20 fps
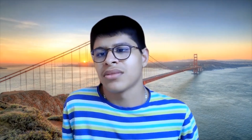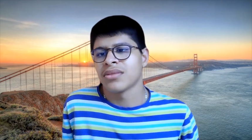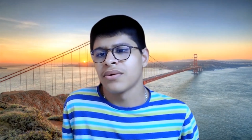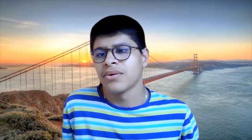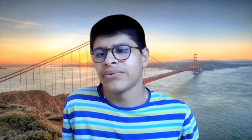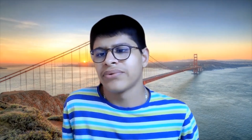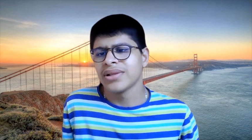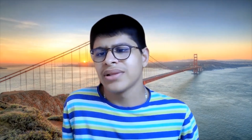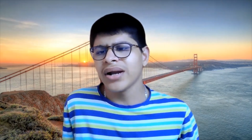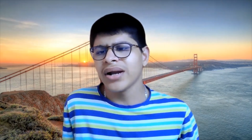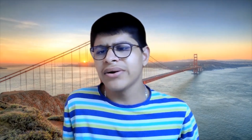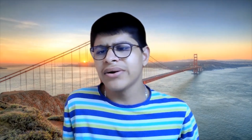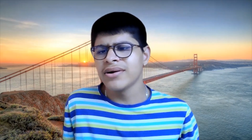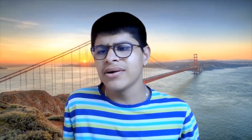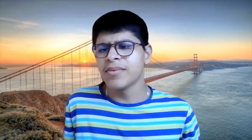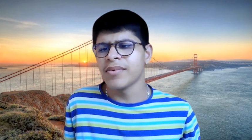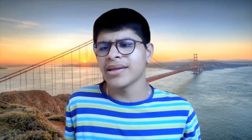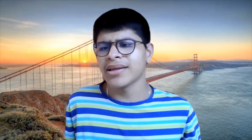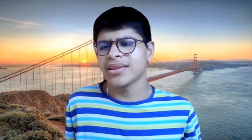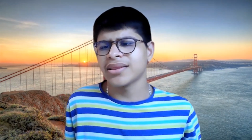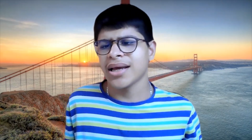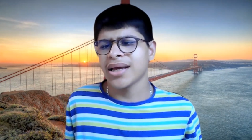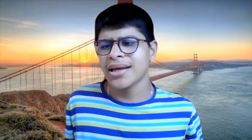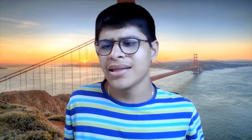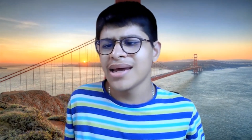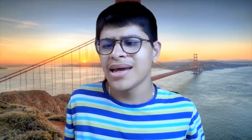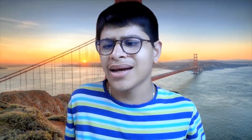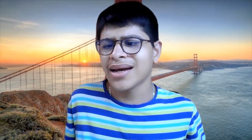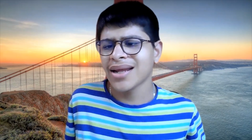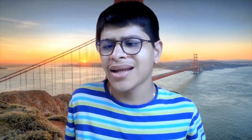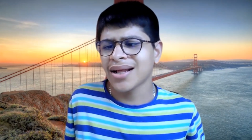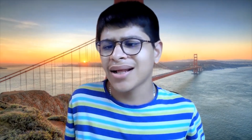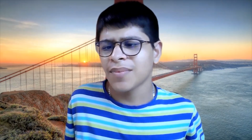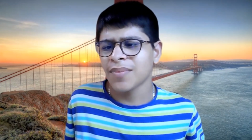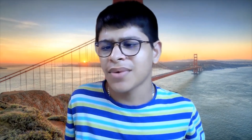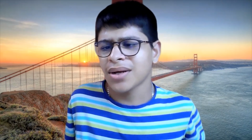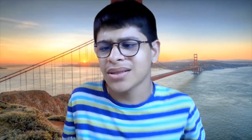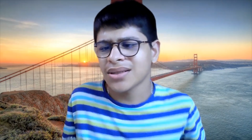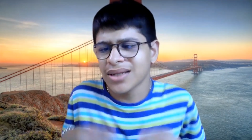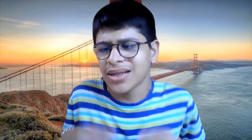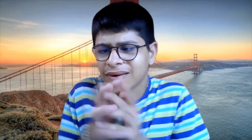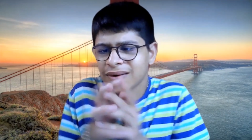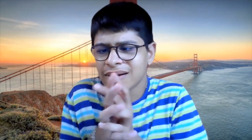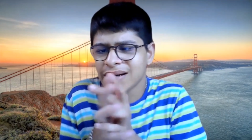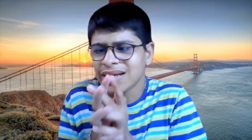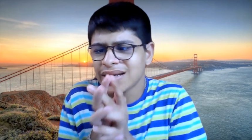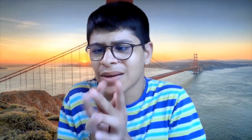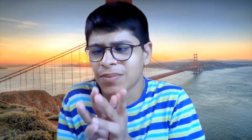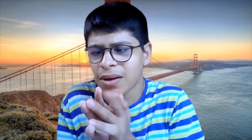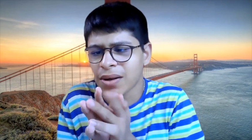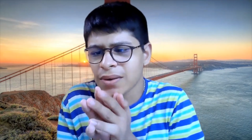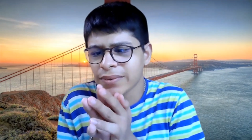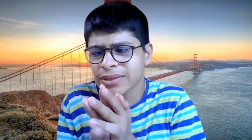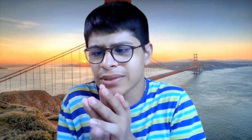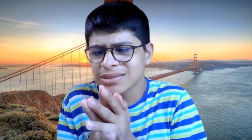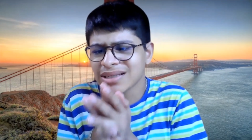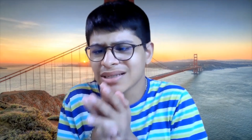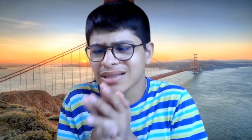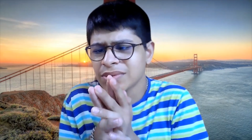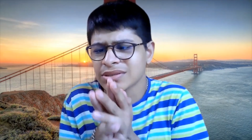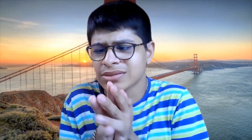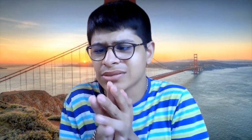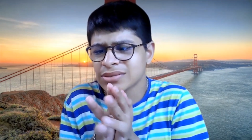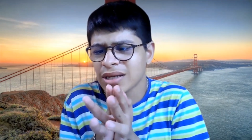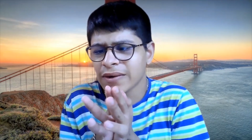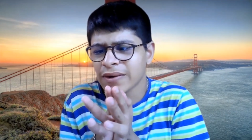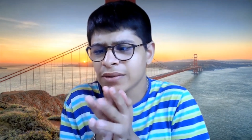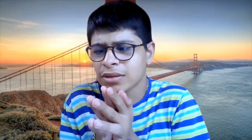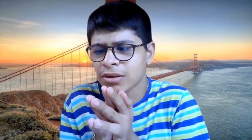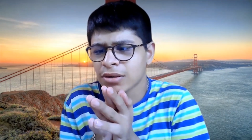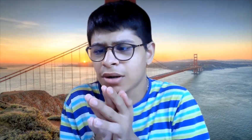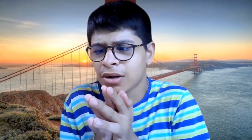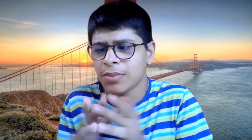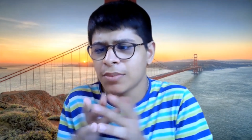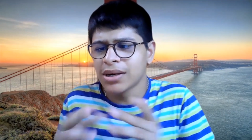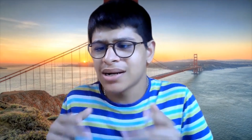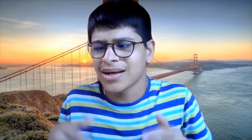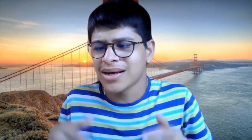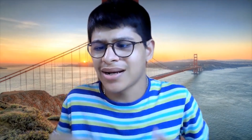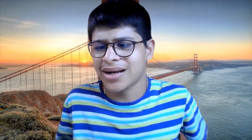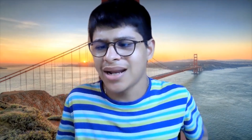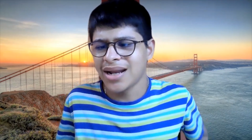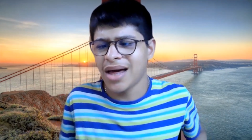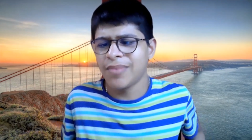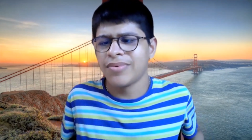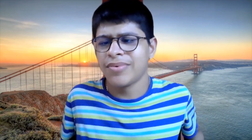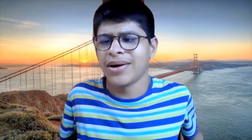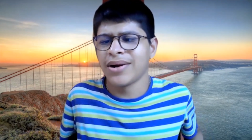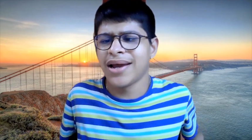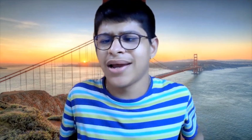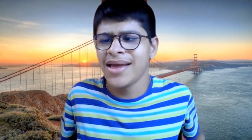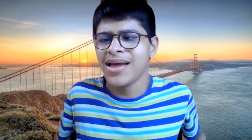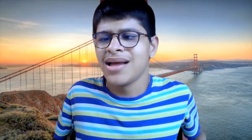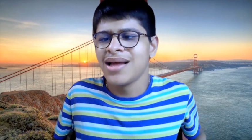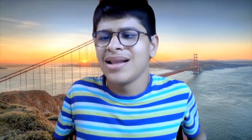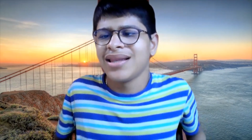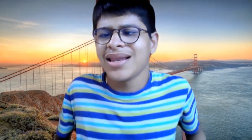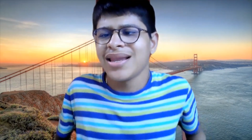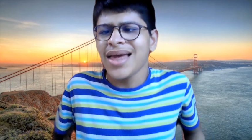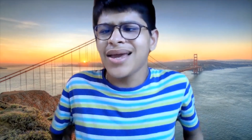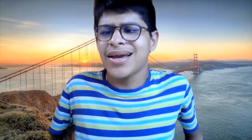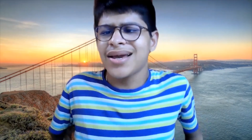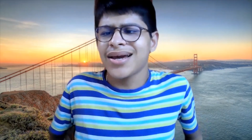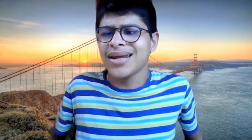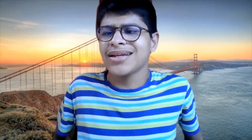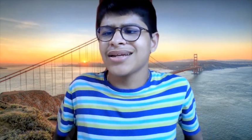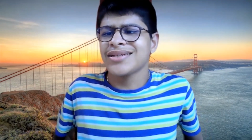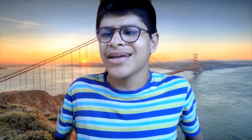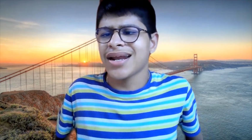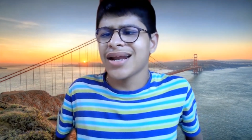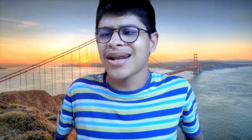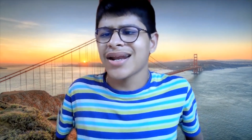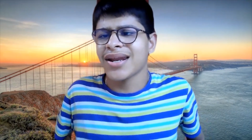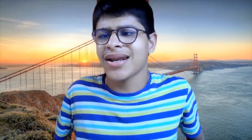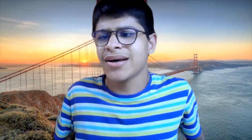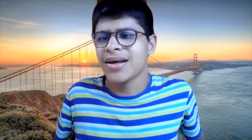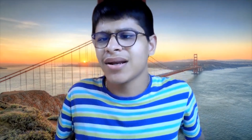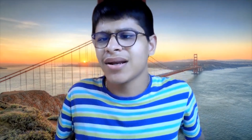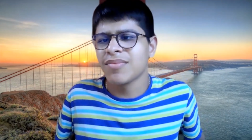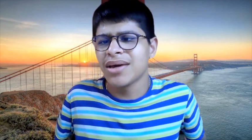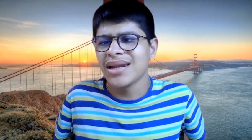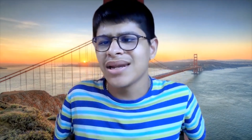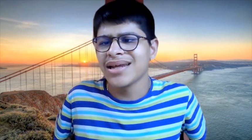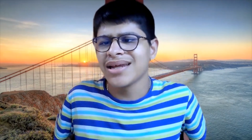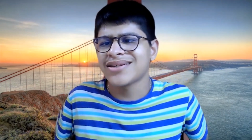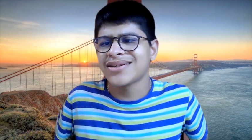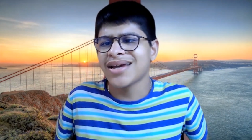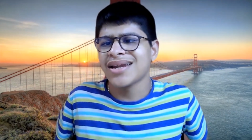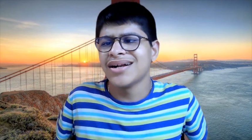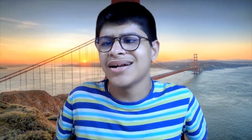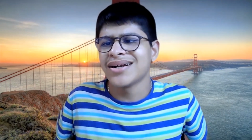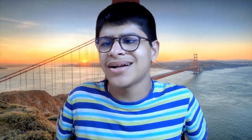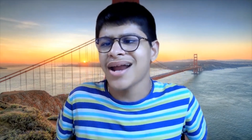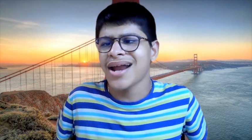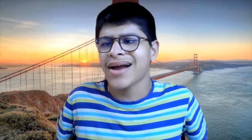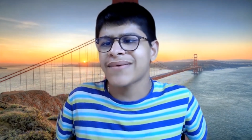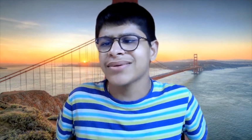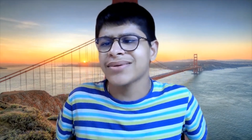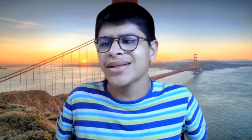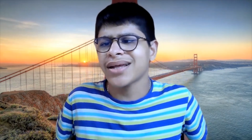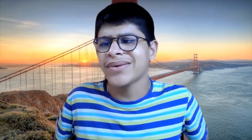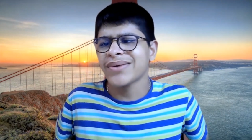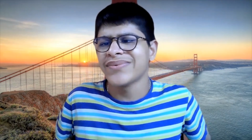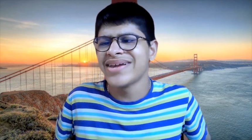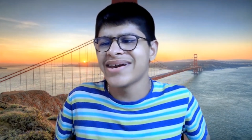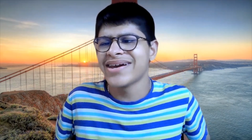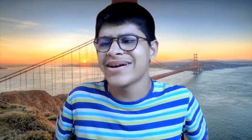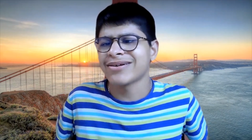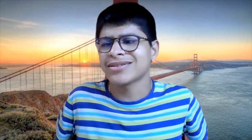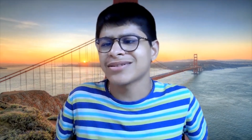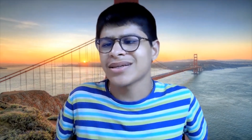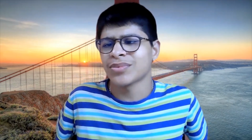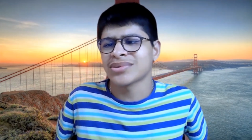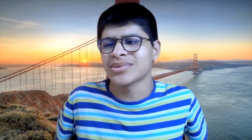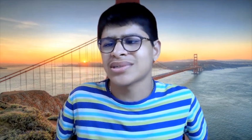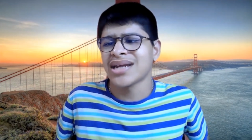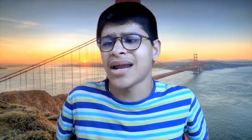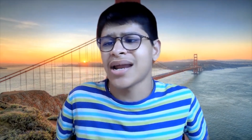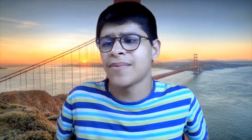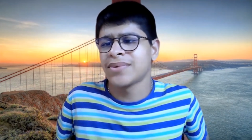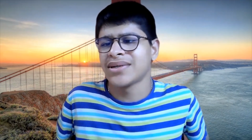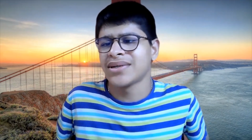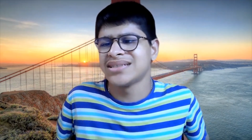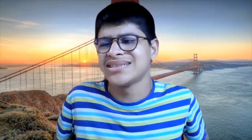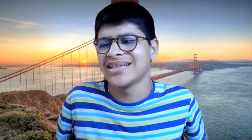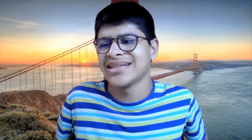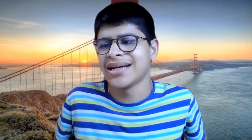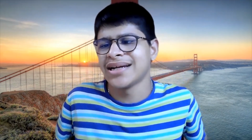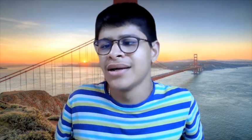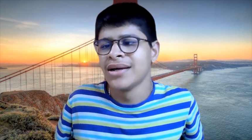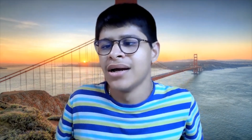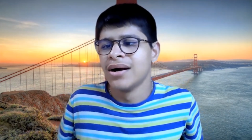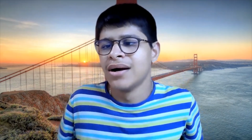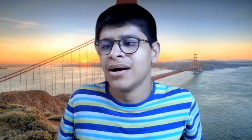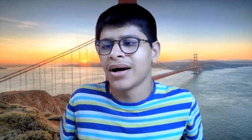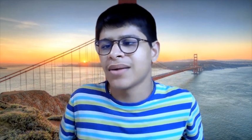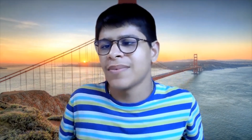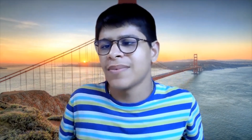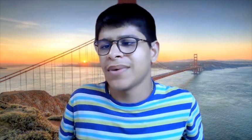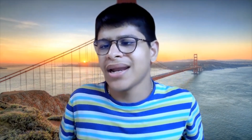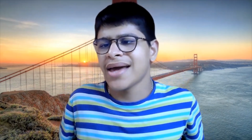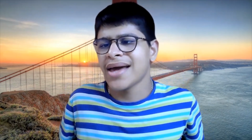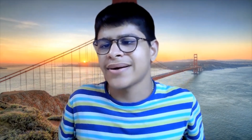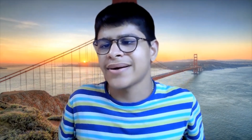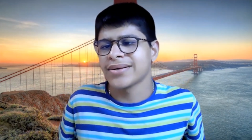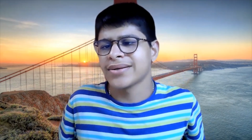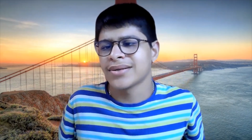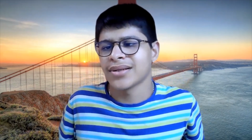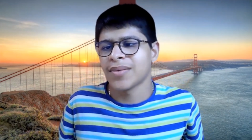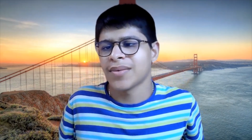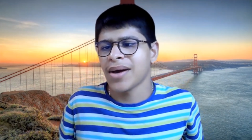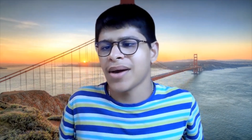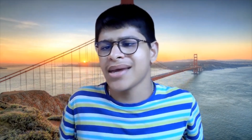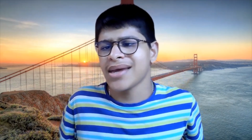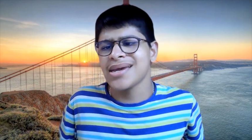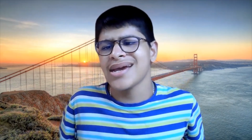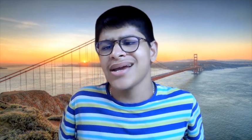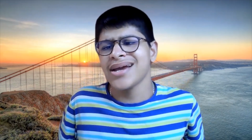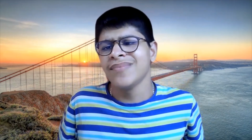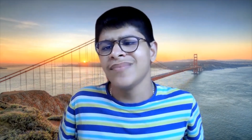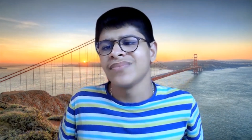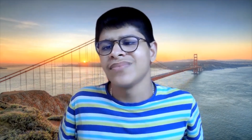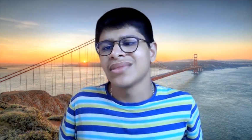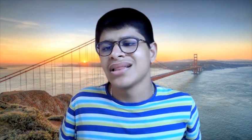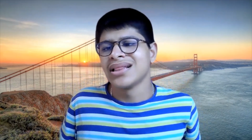तो फिलहाल वीडियो में इतना ही देखने के लिए आपका धन्यवाद आपका कोई सा भी सुझाव है तो कमेंट करना ना भूले लाइक करें शेयर करें और मेरे चैनल ट्रैक विद एंड वीडियो को सब्सक्राइब कीजिए और बेल आइकॉन को दबाइए